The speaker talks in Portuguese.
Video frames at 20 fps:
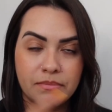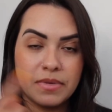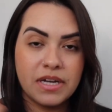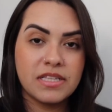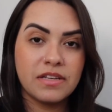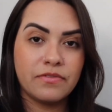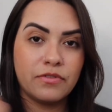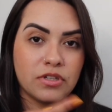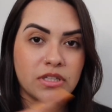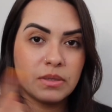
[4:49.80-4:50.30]

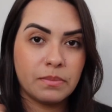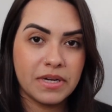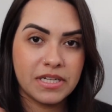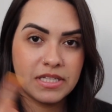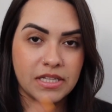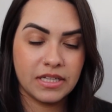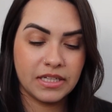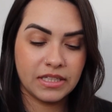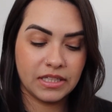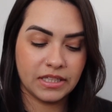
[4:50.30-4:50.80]
Mas a foto
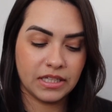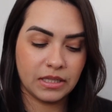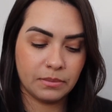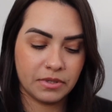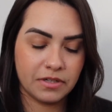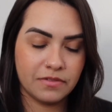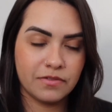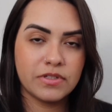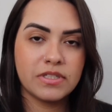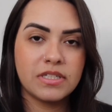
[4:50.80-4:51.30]
aparecendo aí na tela
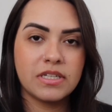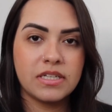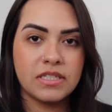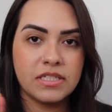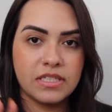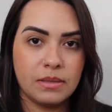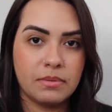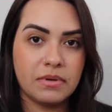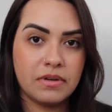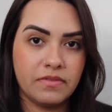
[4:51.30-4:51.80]
pra vocês
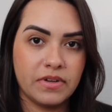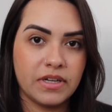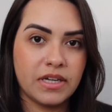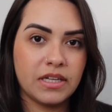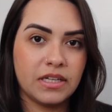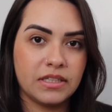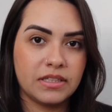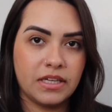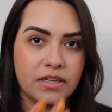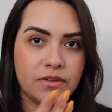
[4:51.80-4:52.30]
e dá pra ver que
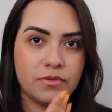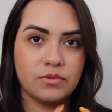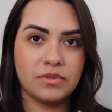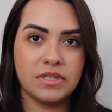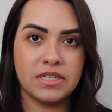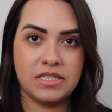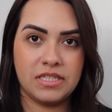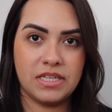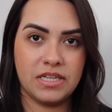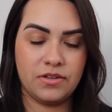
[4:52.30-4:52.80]
ela tem um
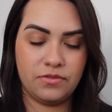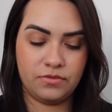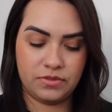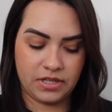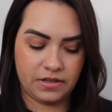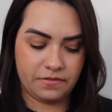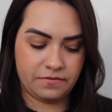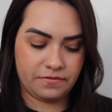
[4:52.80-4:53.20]
desenho na